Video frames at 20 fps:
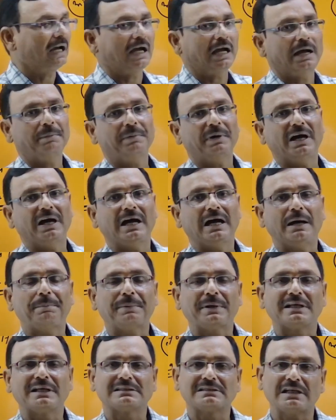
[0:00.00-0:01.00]
अब आप
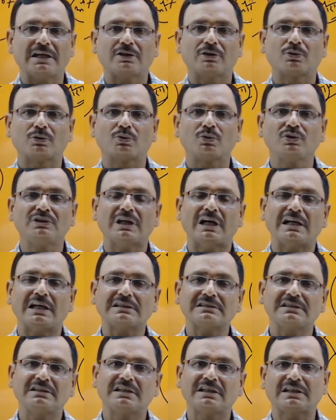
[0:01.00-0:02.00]
ऐसा करो यहाँ
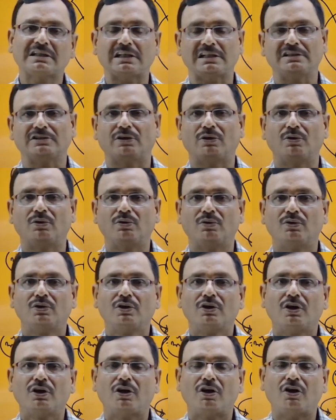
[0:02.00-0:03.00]
से निकल जाओ
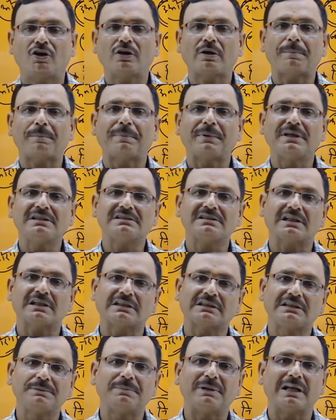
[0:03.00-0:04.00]
और अपनी
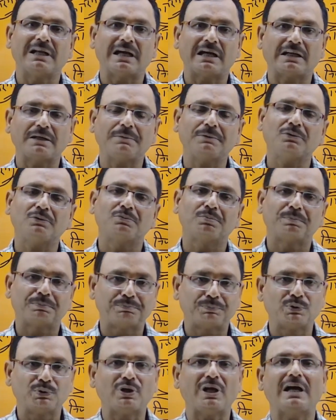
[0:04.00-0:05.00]
शक्ति बढ़ाकर
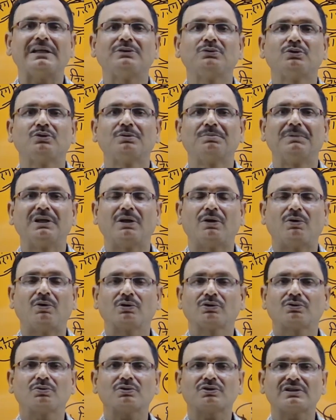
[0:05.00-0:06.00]
पुनः युद्ध में आओ
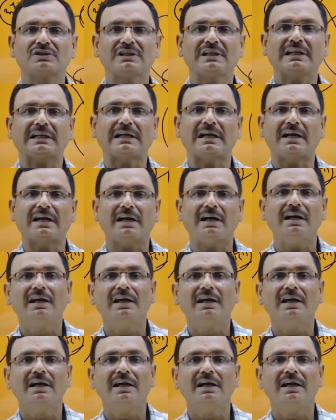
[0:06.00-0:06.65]
तो उसने कहा